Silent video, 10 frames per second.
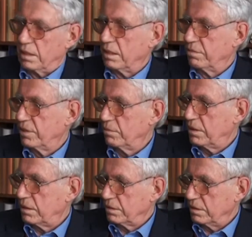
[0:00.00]
Eine
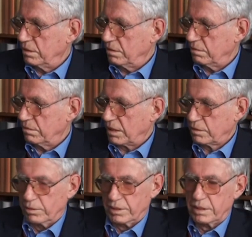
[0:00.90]
Firma, die
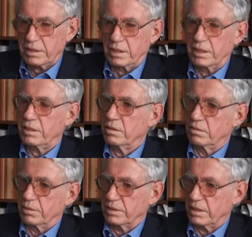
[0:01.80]
exploriert ja nicht,
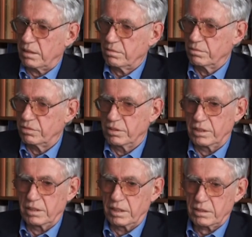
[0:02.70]
um Reserven für
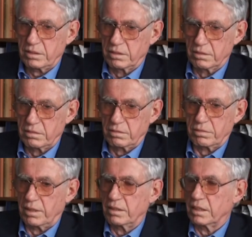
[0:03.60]
die nächsten
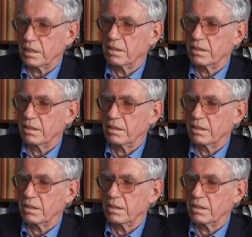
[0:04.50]
200,